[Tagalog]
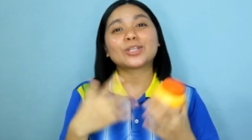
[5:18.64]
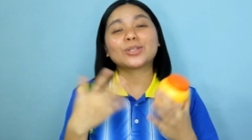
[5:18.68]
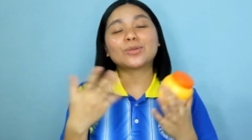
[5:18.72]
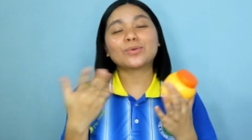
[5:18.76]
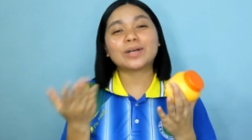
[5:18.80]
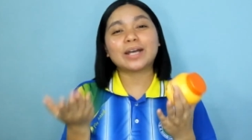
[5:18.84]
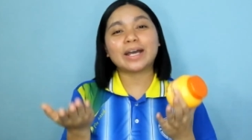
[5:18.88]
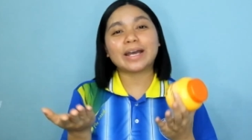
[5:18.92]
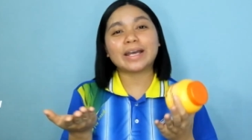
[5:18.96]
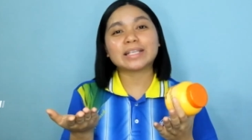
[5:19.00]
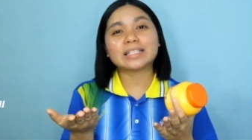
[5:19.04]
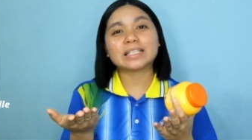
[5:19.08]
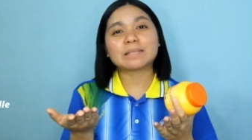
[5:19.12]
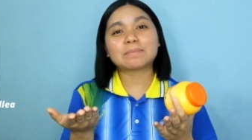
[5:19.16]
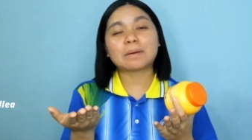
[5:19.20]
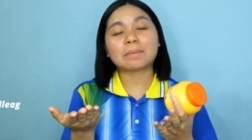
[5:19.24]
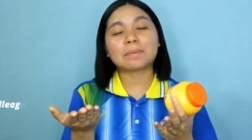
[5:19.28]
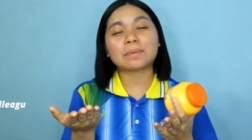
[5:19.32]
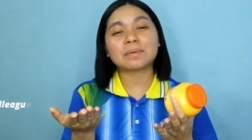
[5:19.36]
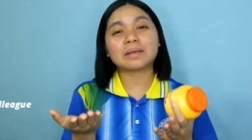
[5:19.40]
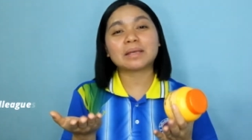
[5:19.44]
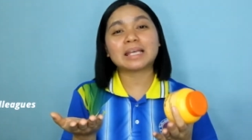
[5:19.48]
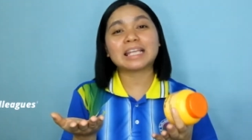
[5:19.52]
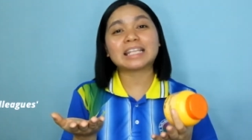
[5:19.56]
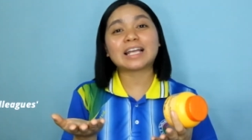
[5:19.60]
So ito guys,
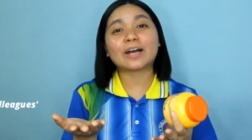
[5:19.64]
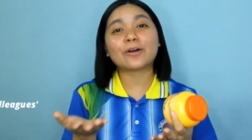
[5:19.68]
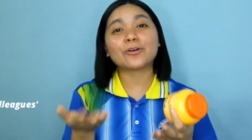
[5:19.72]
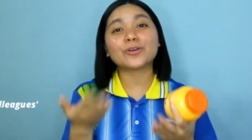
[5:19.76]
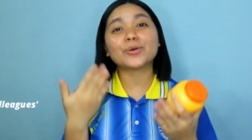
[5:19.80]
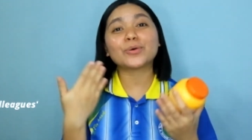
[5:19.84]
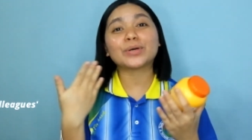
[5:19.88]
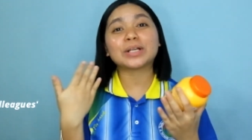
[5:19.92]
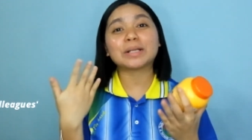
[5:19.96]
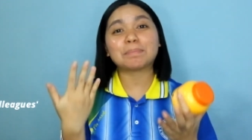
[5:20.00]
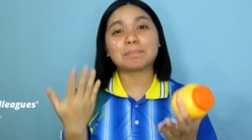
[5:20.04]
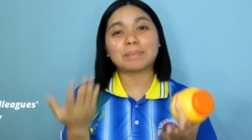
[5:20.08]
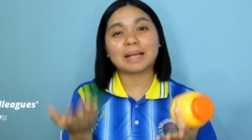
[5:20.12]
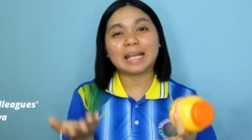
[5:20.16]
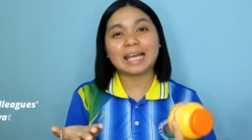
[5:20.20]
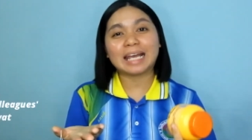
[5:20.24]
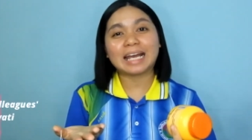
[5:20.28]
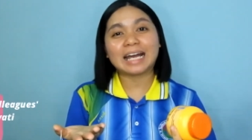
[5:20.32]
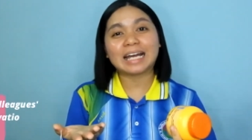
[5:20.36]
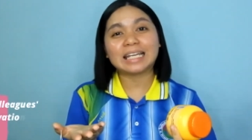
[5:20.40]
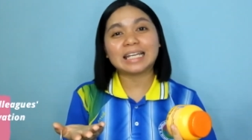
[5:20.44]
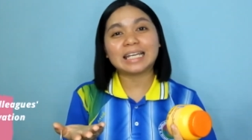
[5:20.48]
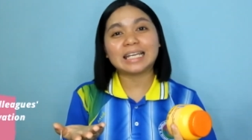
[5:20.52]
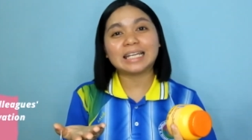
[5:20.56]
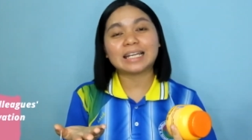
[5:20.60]
ipapakita ko yung
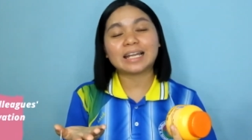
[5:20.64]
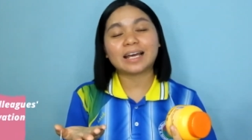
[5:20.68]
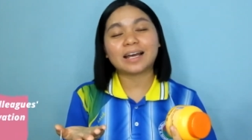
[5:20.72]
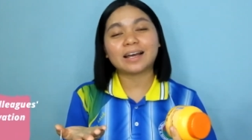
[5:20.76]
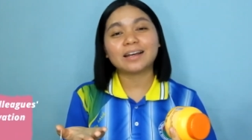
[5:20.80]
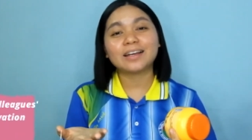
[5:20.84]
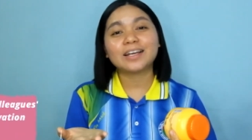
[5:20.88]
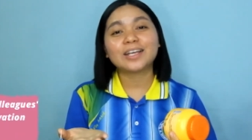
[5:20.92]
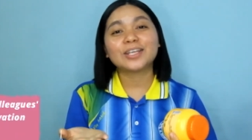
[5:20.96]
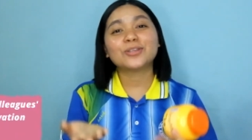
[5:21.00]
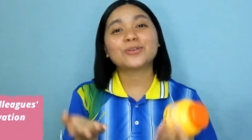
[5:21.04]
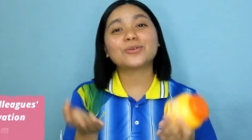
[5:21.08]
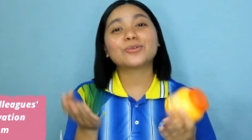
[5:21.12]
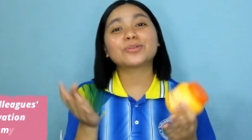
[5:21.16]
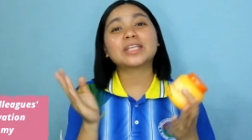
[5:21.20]
replay kanina.